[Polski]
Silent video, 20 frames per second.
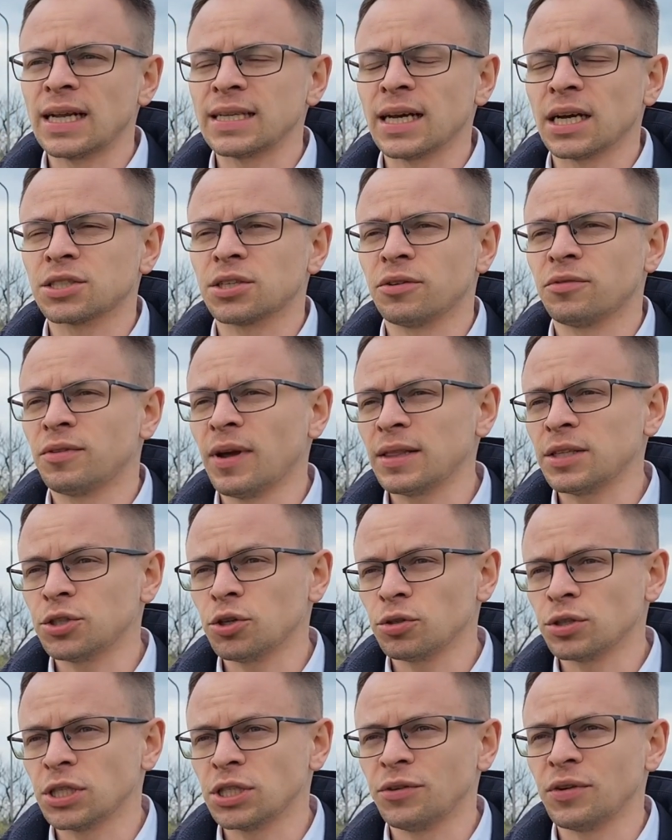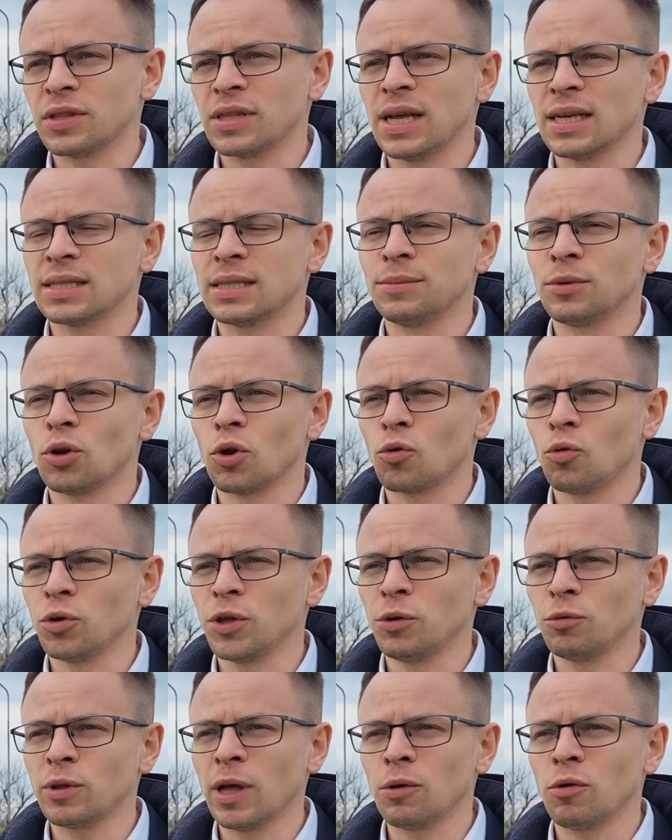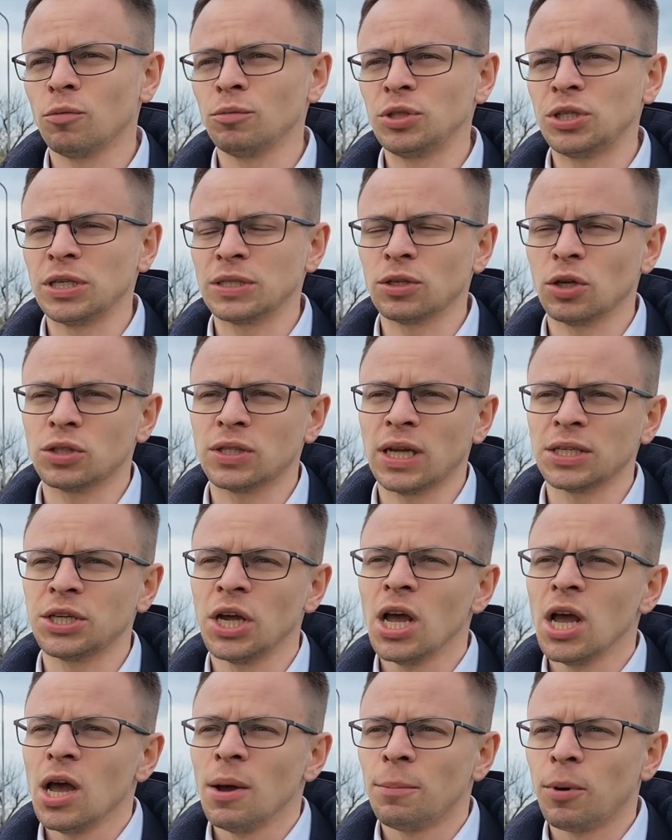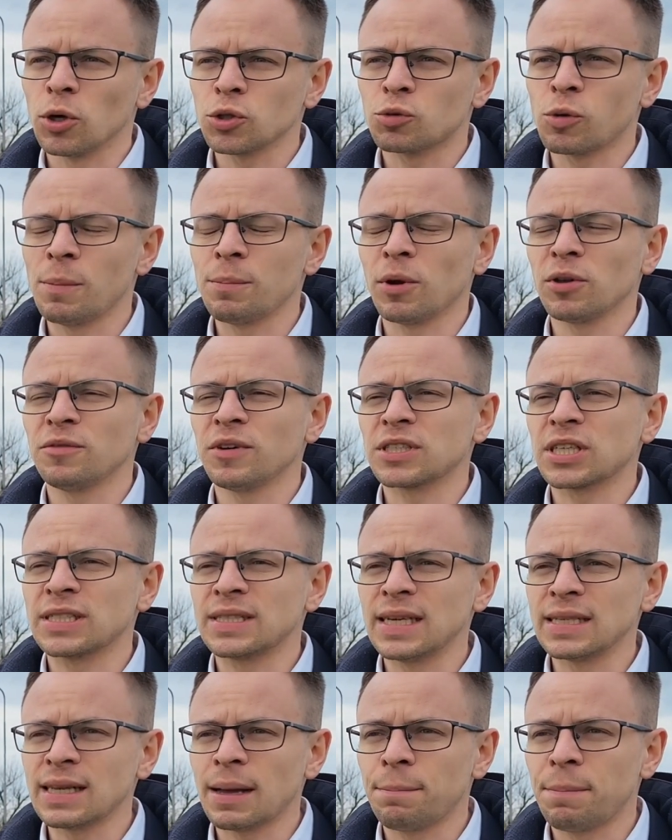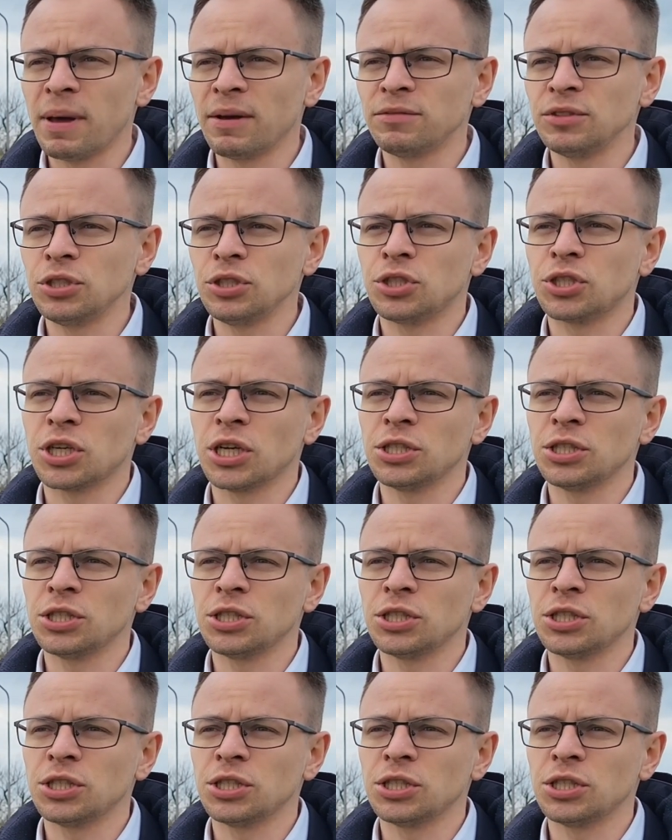ale także w 2019 roku nie udało mi się zostać posłem, ponieważ chcę zapewnić,